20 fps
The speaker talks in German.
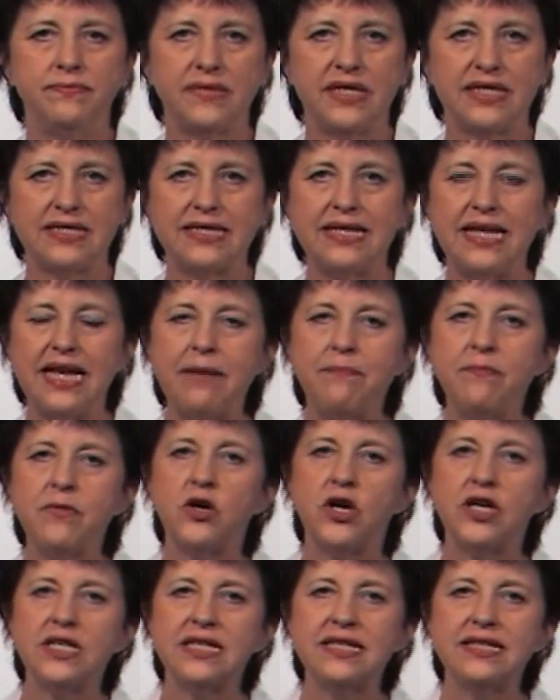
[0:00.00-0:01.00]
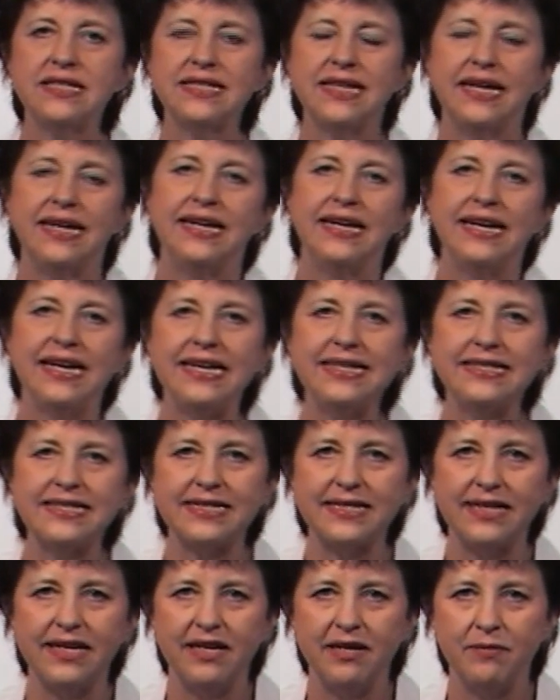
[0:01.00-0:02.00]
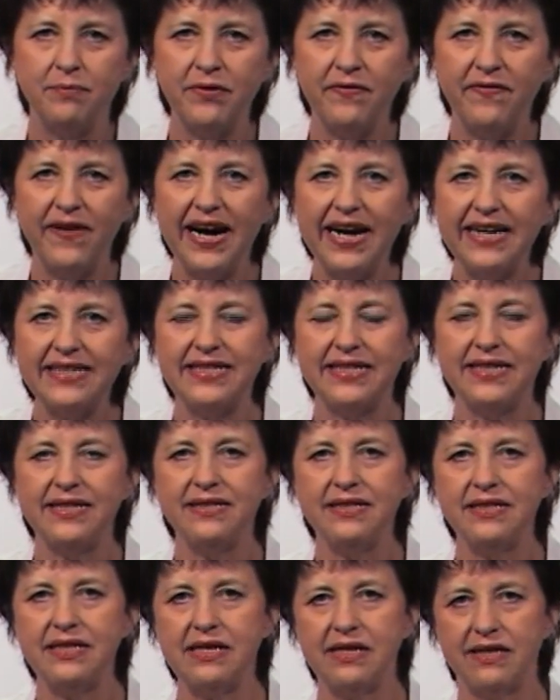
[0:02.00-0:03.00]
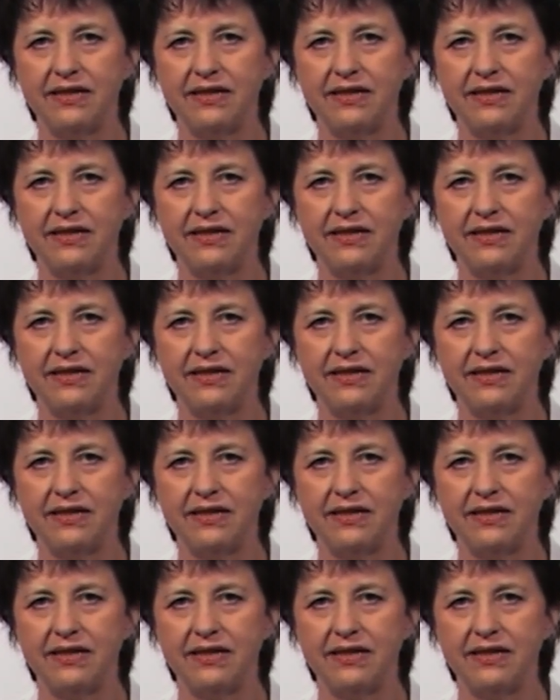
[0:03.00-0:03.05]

Das Leben Gottes ist bewahrt in